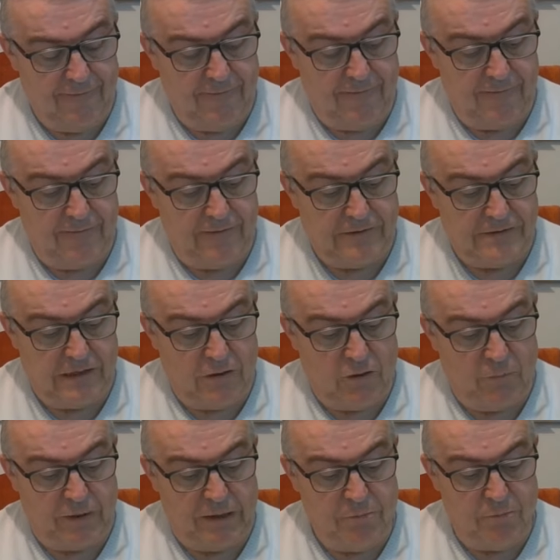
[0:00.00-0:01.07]
Euh, c'est
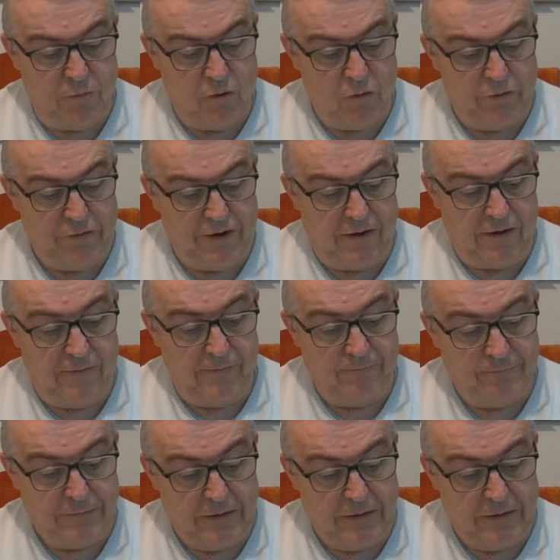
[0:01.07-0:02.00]
le prix Polona.